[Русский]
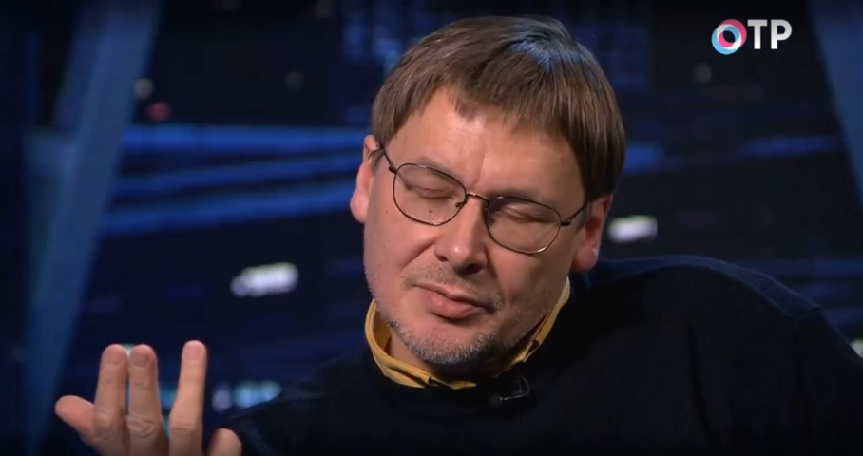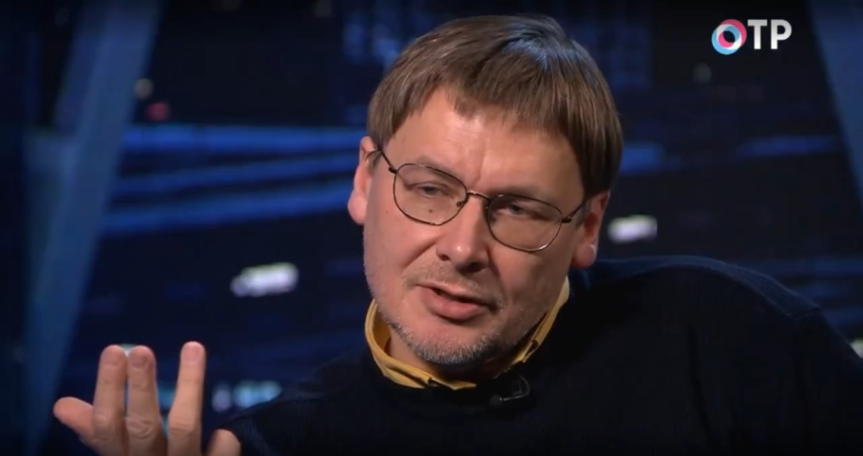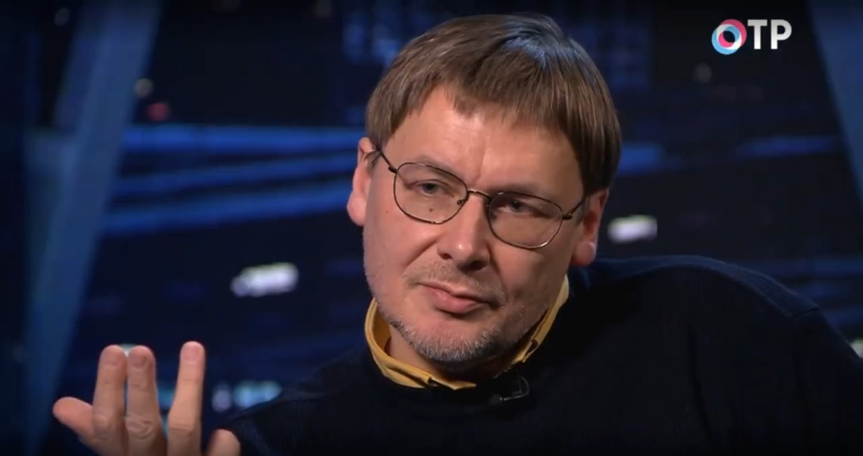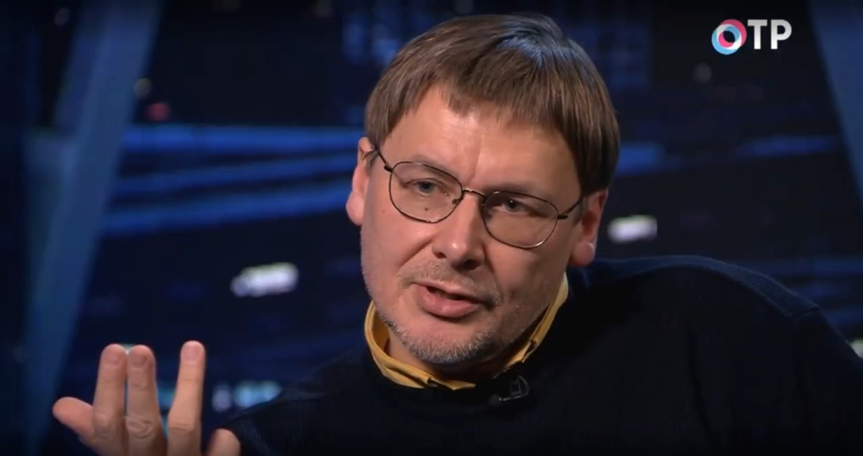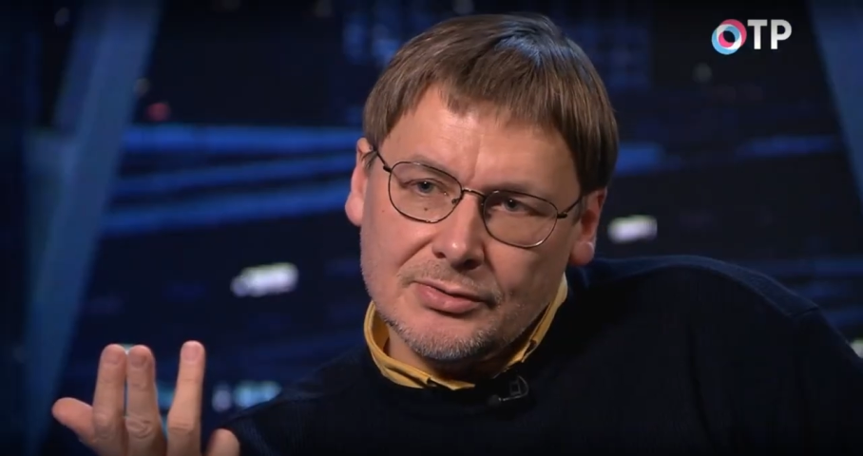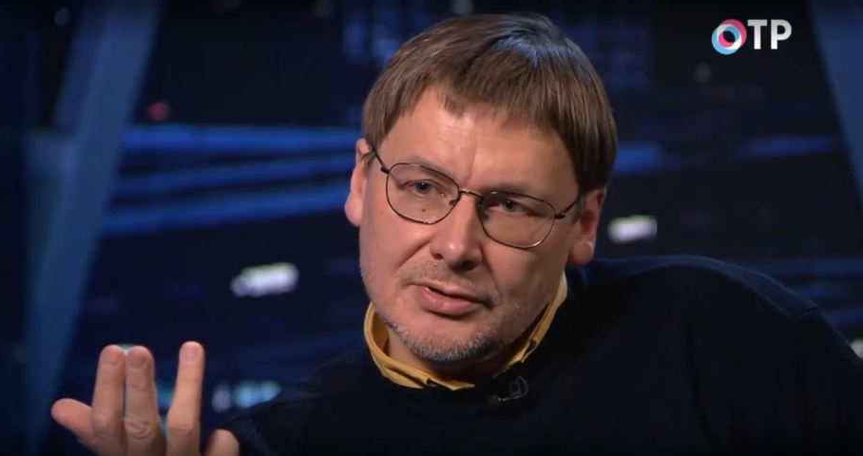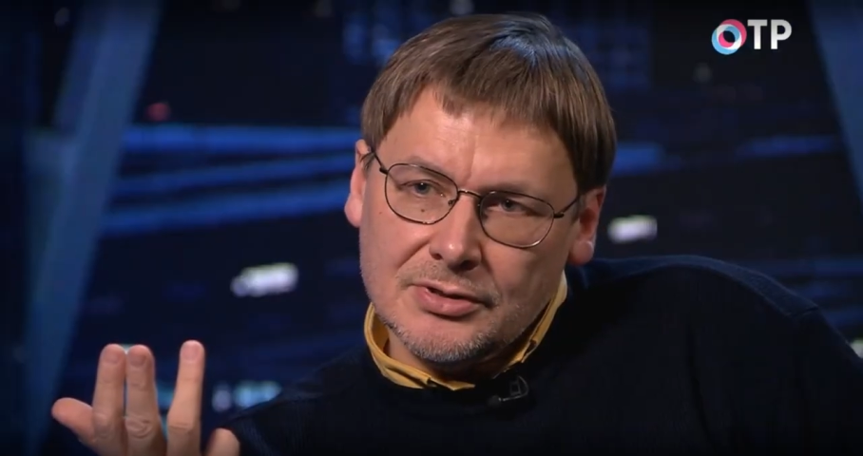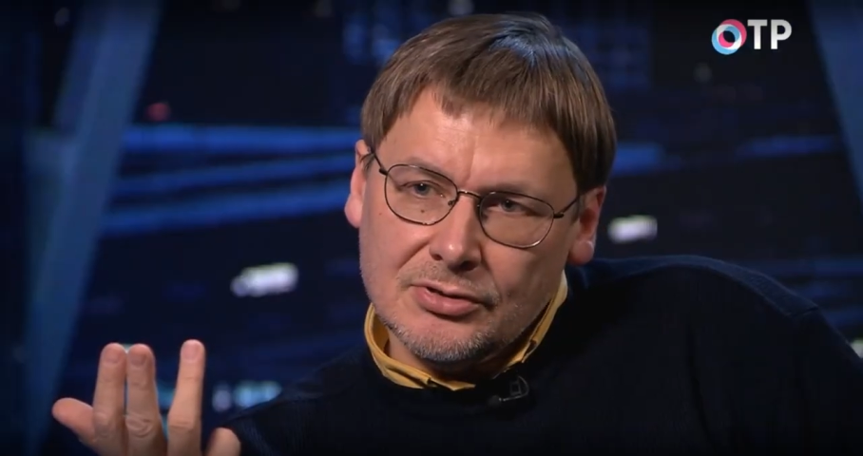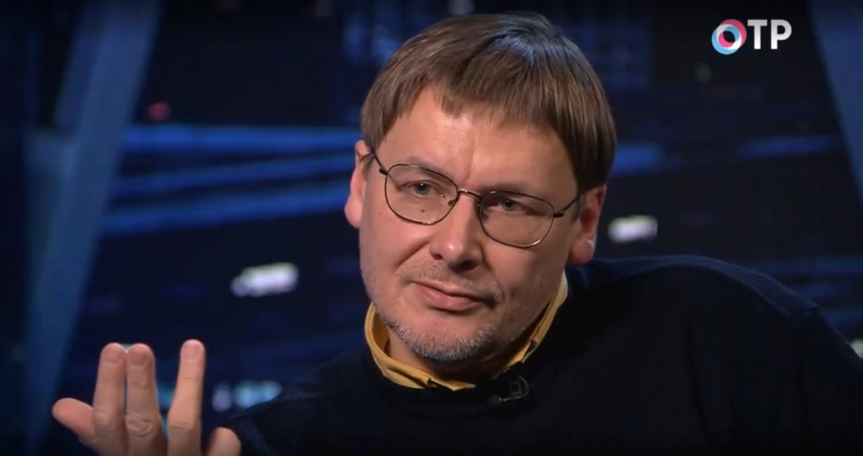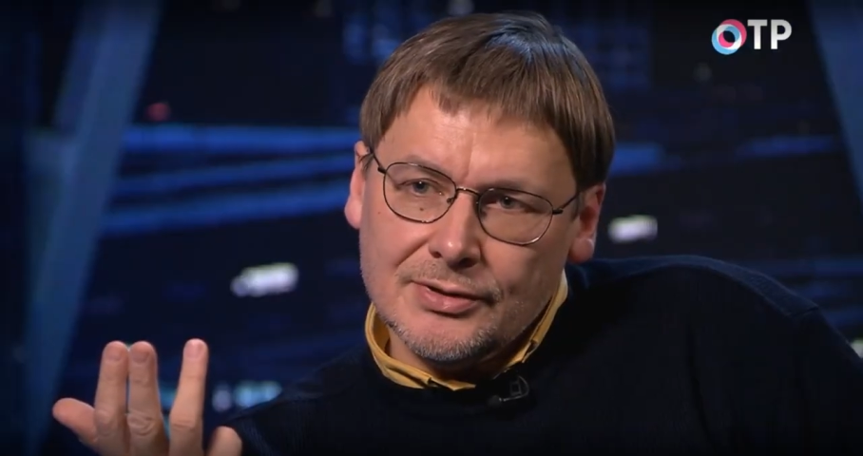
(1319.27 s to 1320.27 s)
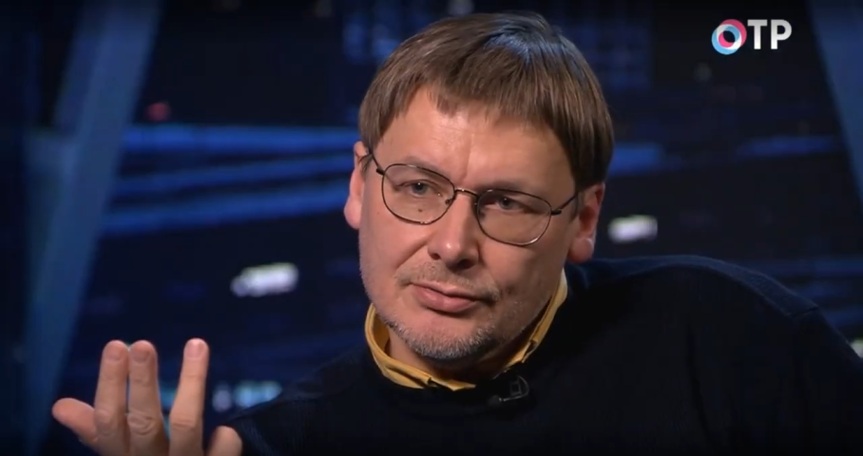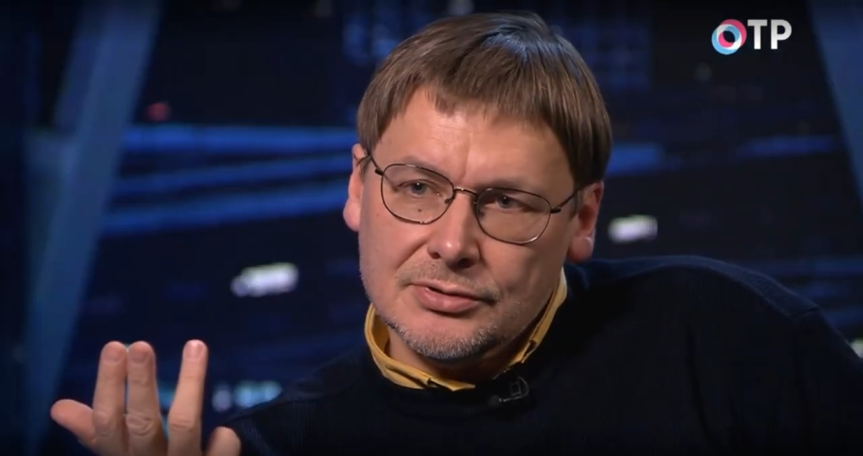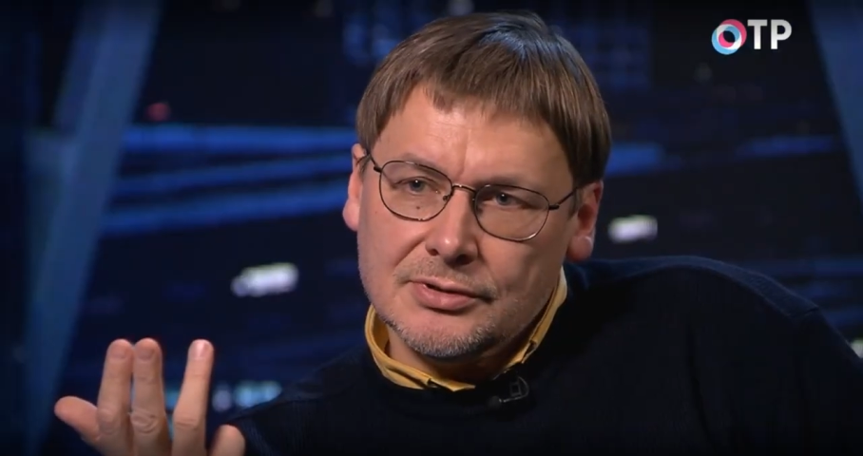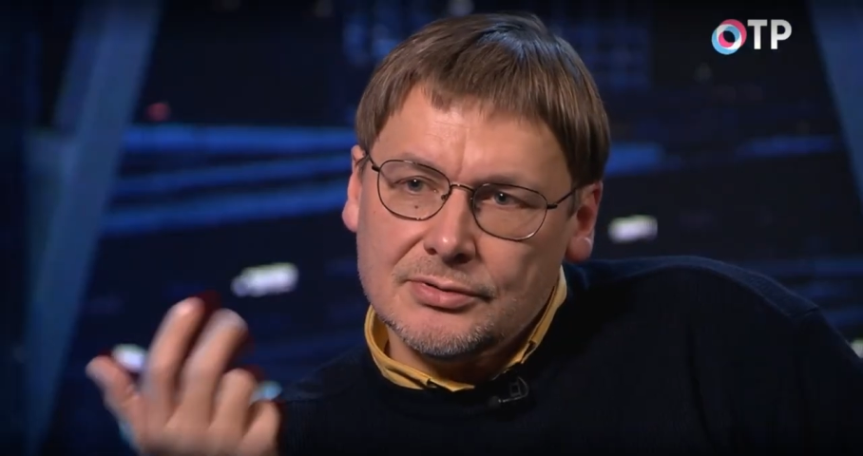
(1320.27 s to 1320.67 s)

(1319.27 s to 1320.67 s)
принимают идею эволюции,